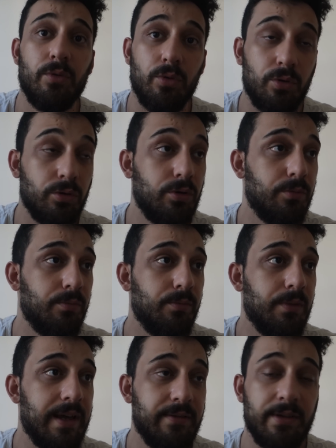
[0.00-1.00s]
bir yoruldum.
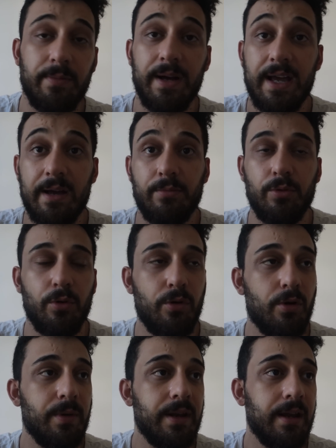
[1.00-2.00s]
Evde bayağı bir
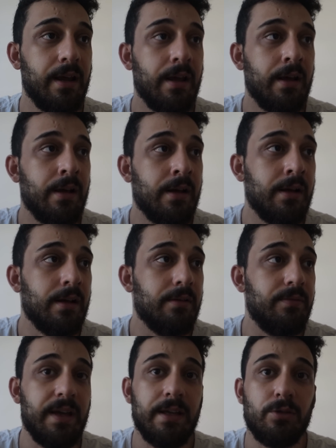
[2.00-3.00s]
yoruyor beni.
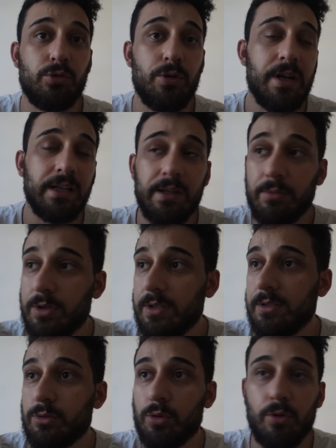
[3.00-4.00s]
Ve sürekli
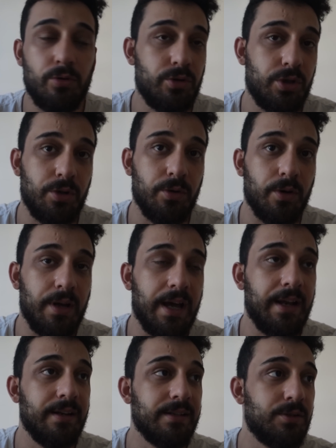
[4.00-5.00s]
bir sorun çıkıyor.
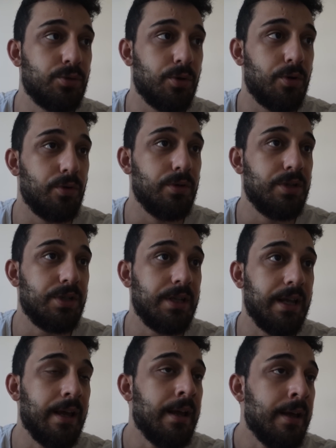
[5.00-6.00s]
Yani nasıl sorun?
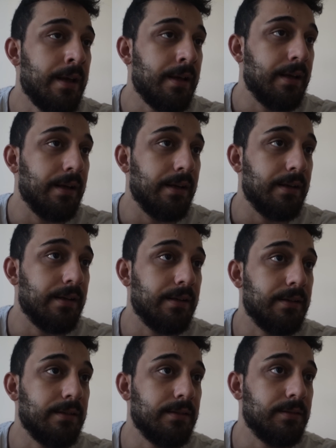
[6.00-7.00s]
İşte e,
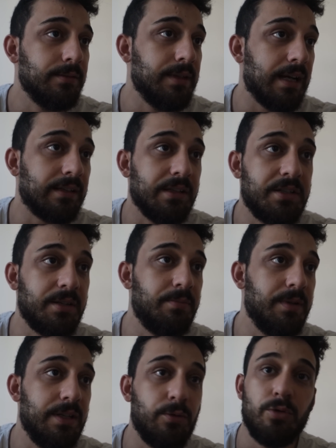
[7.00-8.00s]
yaklaşık
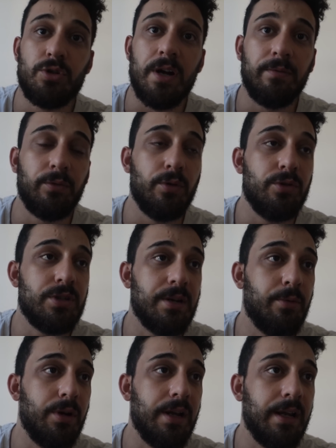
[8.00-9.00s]
bir 2-3 hafta
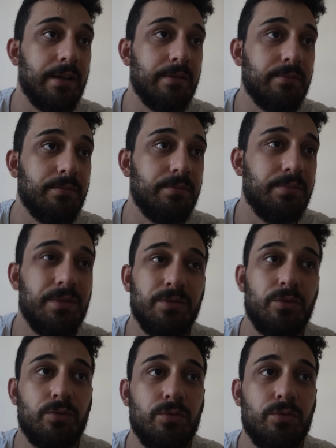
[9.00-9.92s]
önce böyle bir